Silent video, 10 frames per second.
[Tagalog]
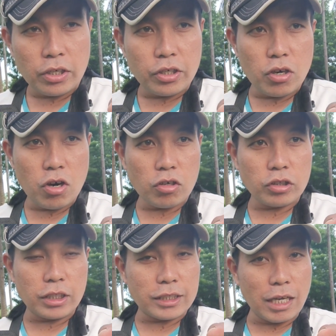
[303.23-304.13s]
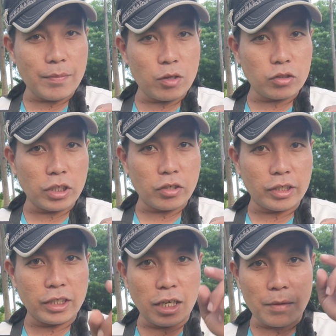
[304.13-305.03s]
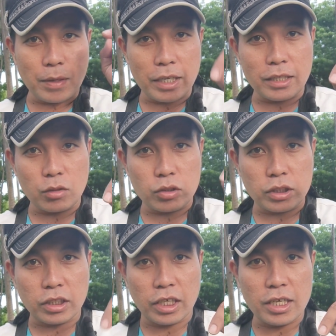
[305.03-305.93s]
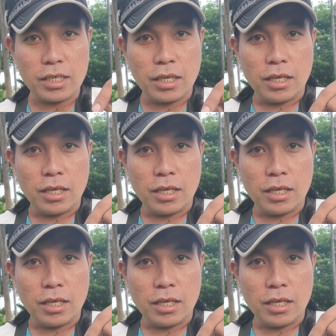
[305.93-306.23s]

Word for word: yung sinasabi ko sa iyo kanina. Ipakita ko sa screen.